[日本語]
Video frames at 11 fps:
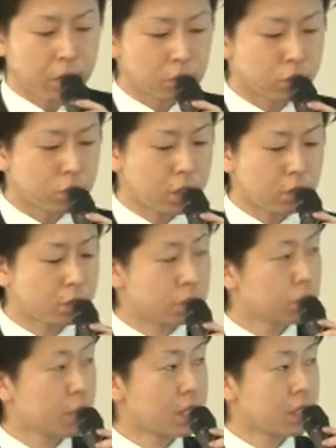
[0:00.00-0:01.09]
そして4
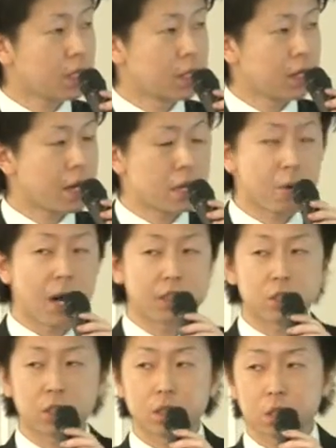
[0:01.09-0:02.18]
つ目に、えー、今
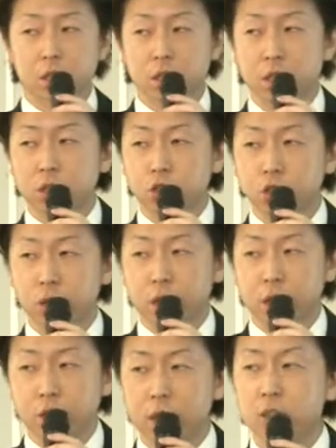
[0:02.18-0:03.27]
走っている2015
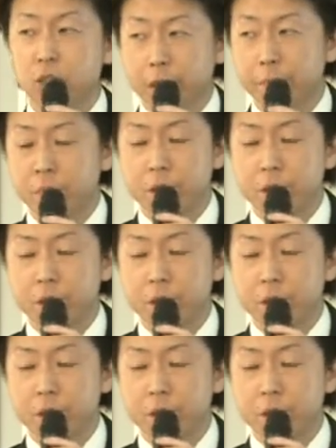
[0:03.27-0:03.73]
年9月期、